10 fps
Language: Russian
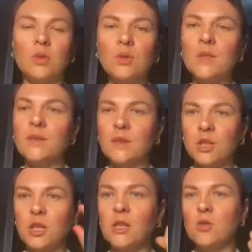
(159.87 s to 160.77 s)
Солнце
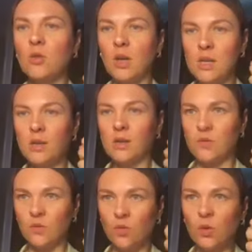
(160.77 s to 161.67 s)
возвращается только один
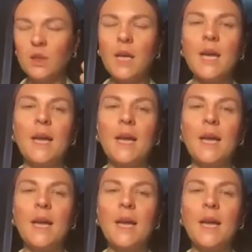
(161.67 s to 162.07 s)
раз в год.